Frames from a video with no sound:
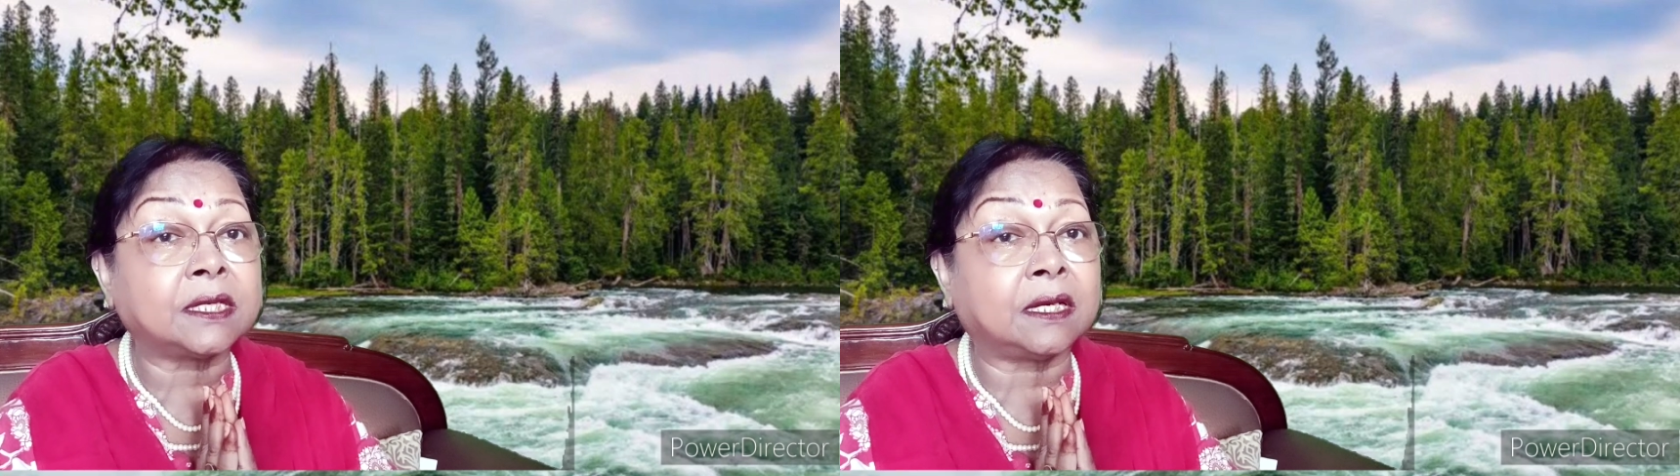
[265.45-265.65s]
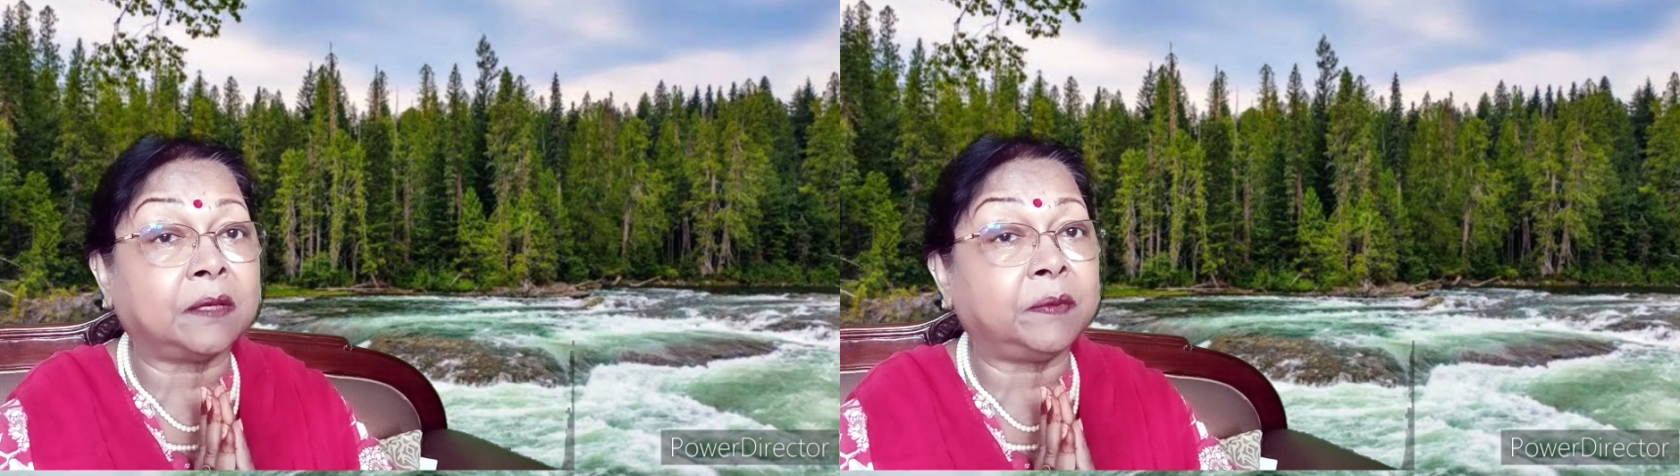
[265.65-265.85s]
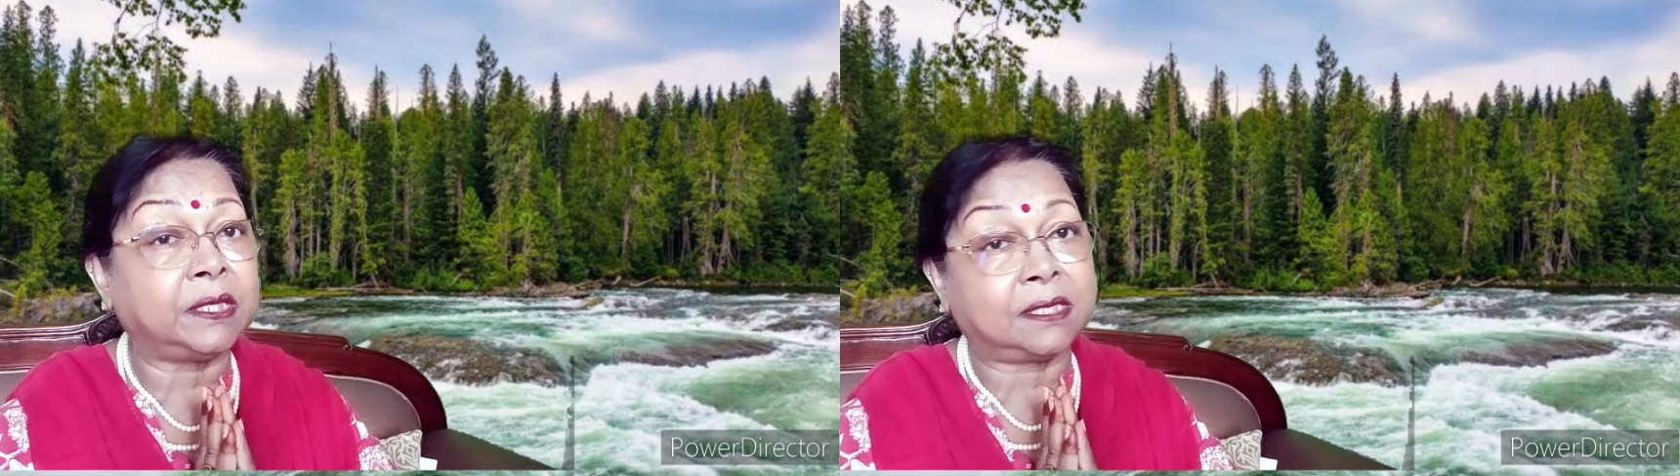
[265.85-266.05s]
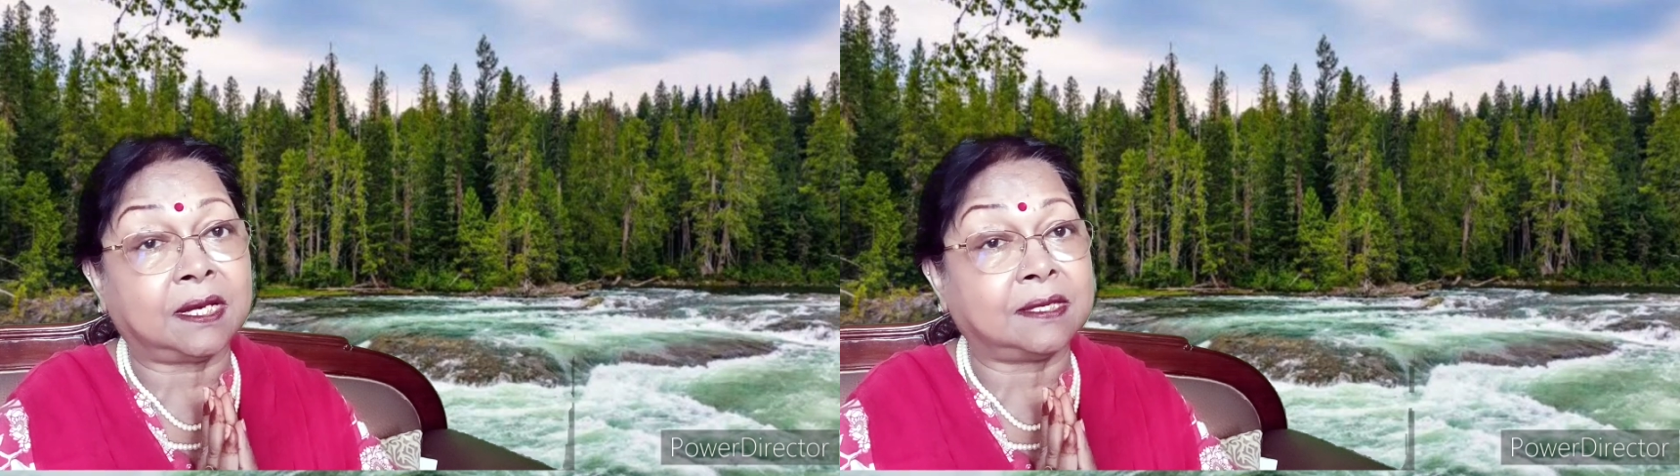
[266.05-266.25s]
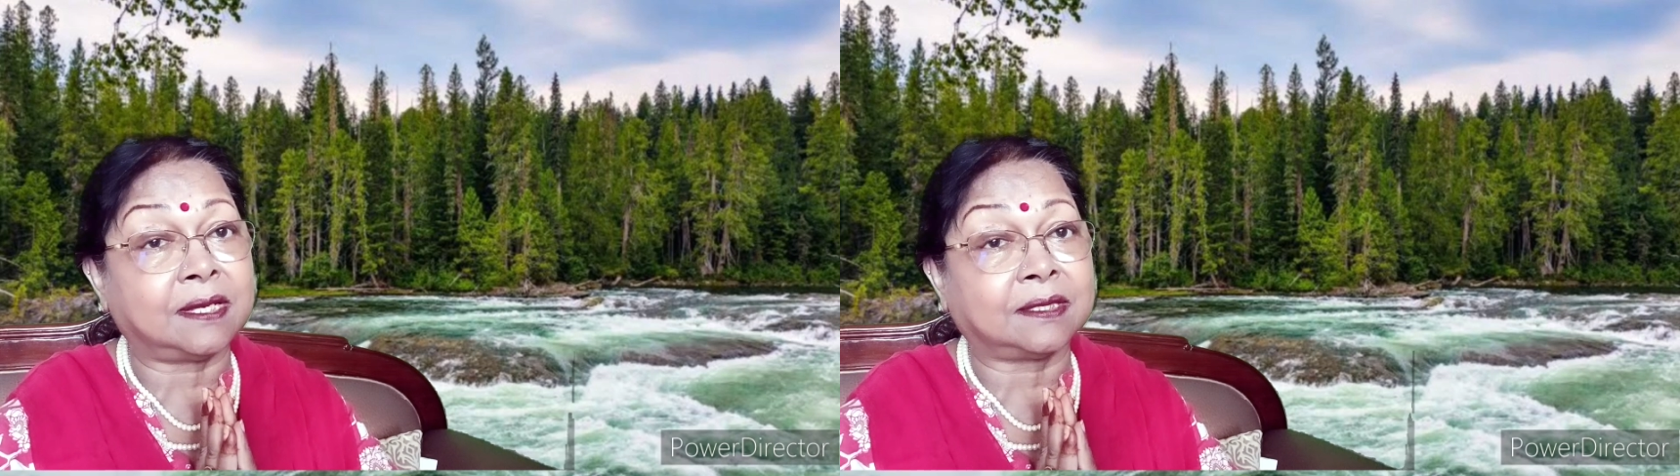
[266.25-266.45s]
शरण में
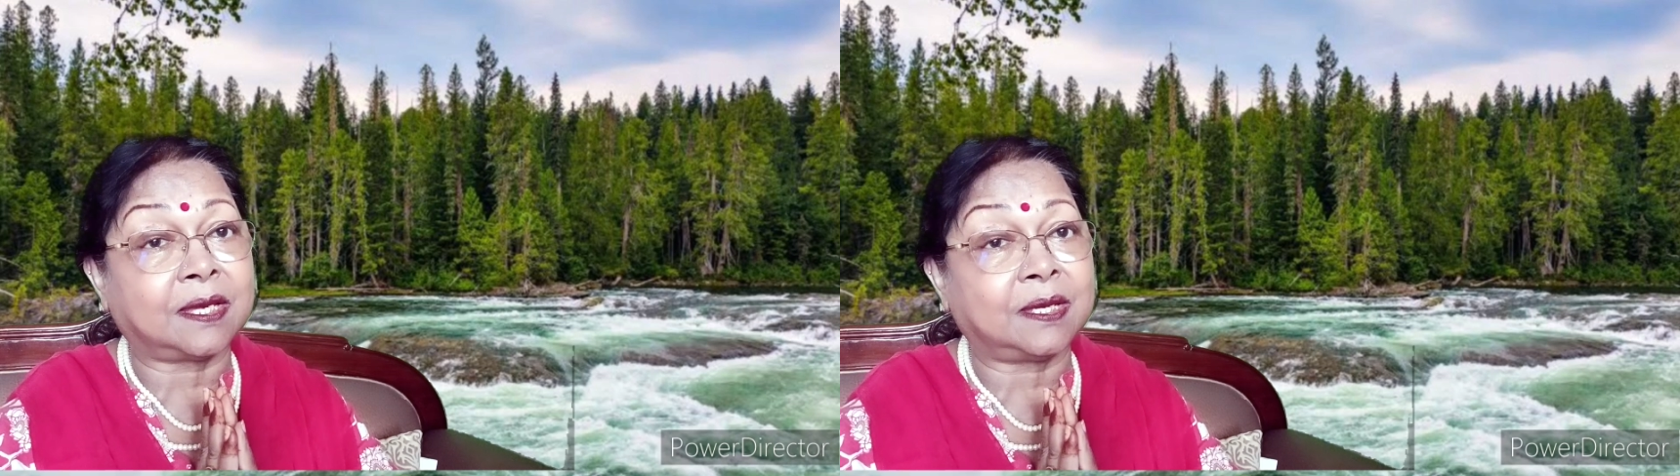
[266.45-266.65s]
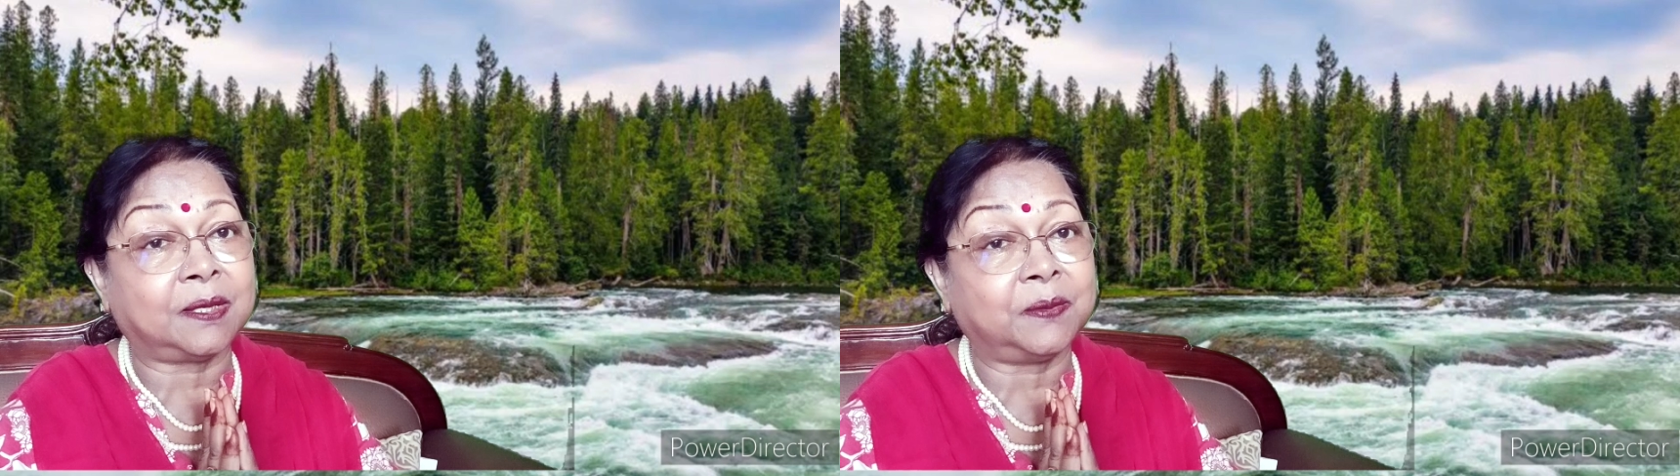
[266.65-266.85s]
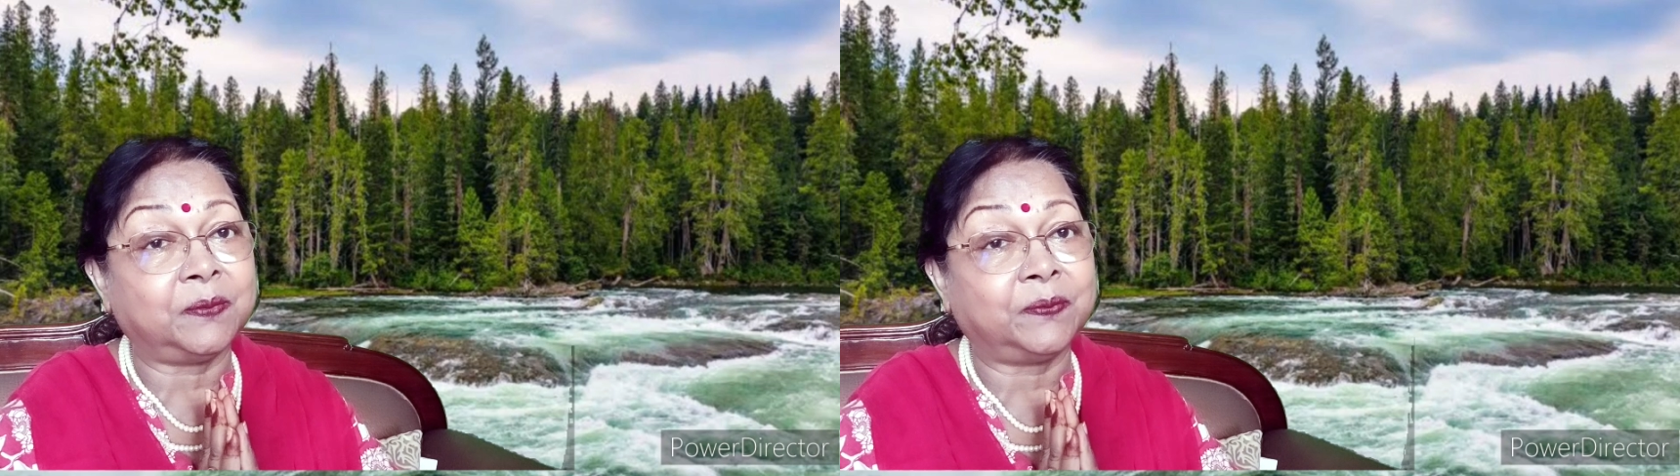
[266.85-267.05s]
चला जाता है